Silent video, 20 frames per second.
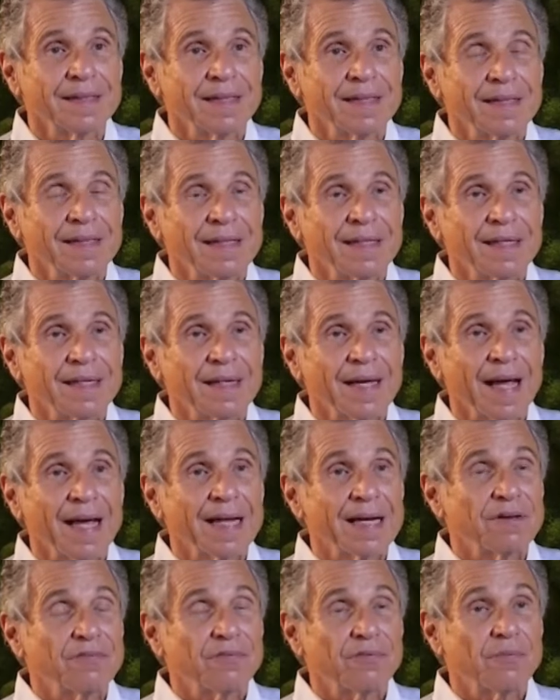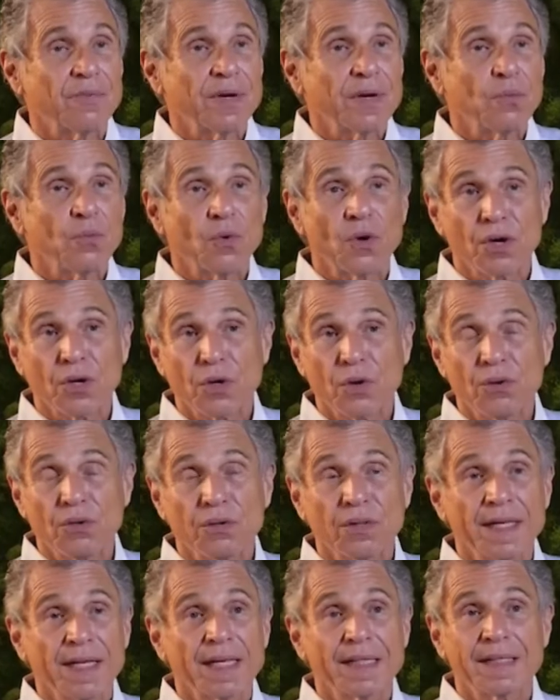A jeśli pracujemy tylko na
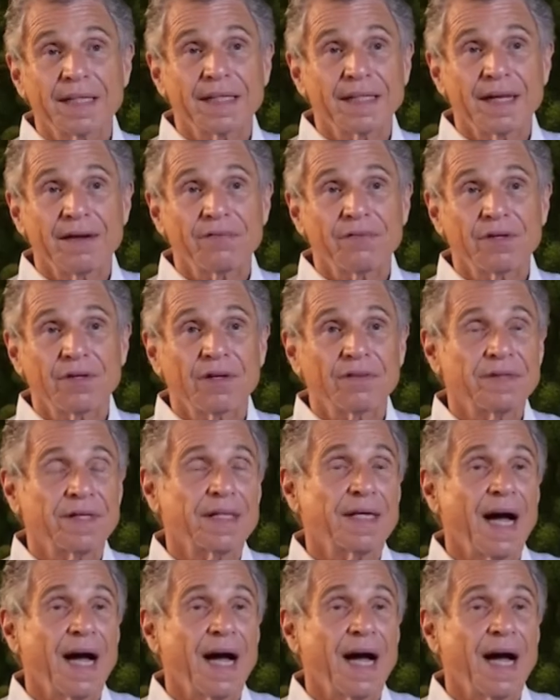poziomie żelaznych